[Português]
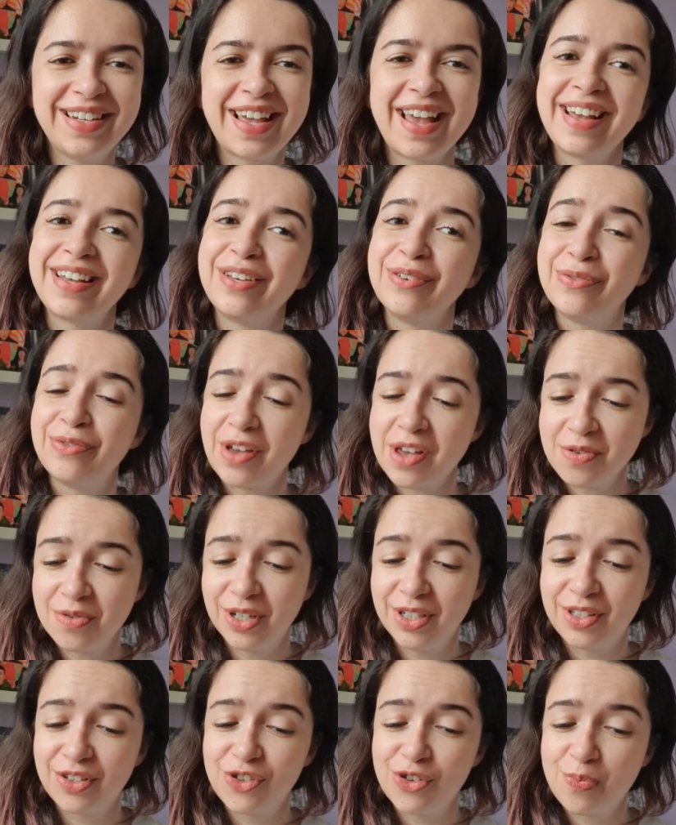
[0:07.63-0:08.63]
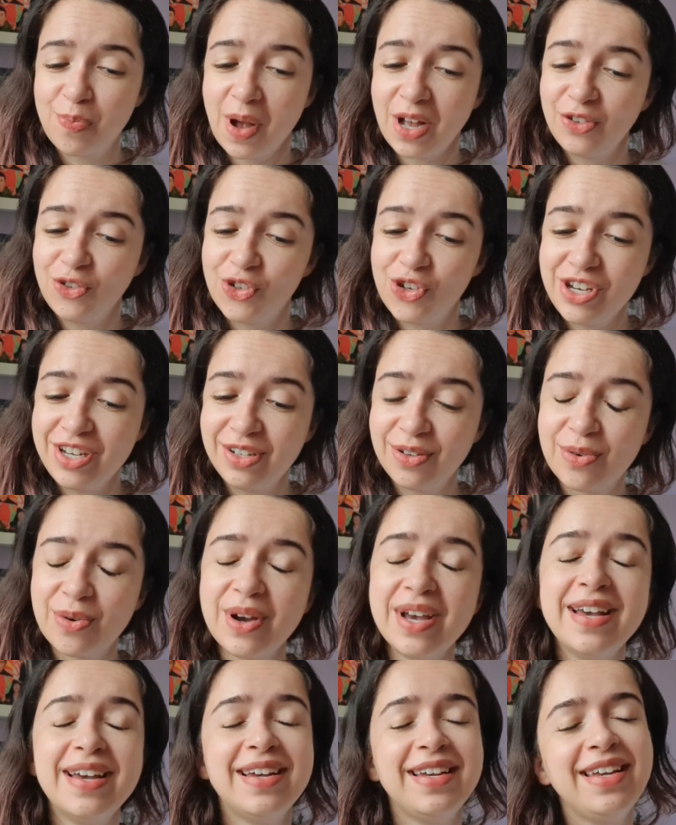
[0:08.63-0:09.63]
né, que veio antes de Patinco
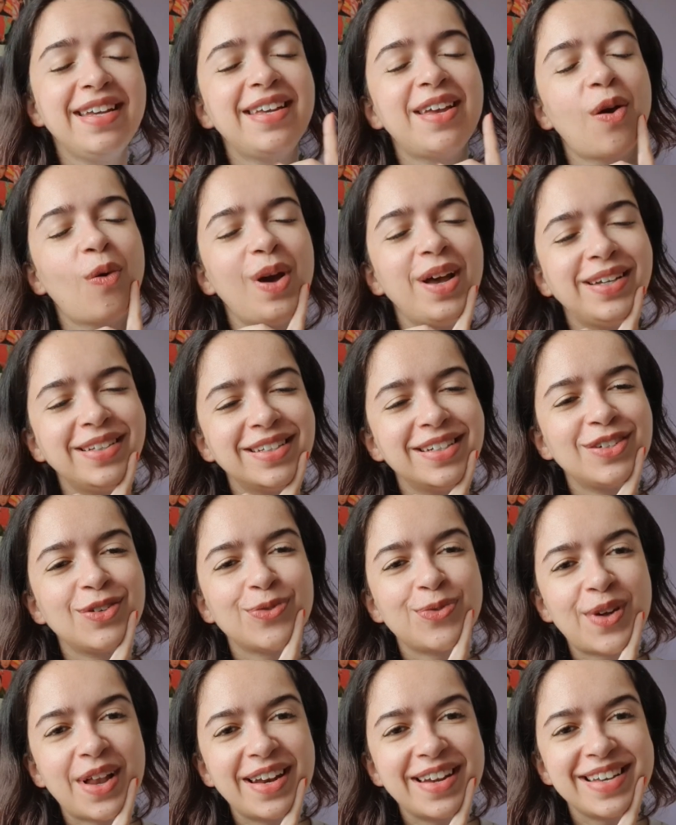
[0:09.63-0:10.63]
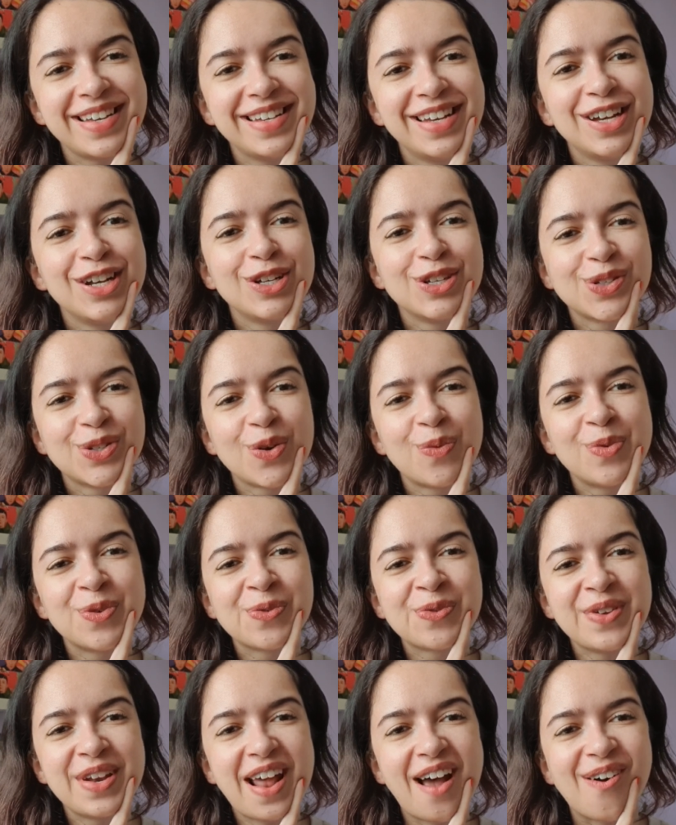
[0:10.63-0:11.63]
e que eu ainda não falei sobre
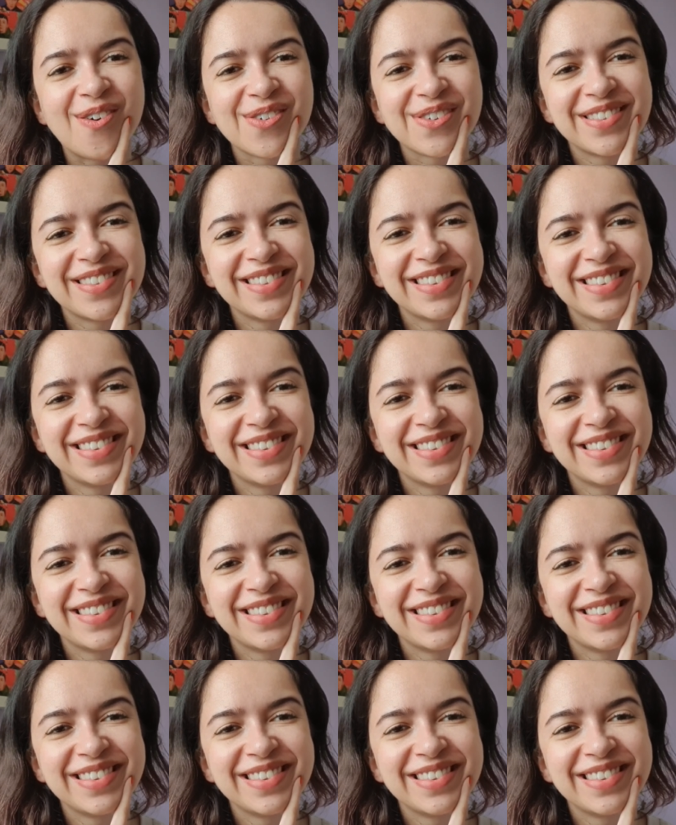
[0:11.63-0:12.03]
o final.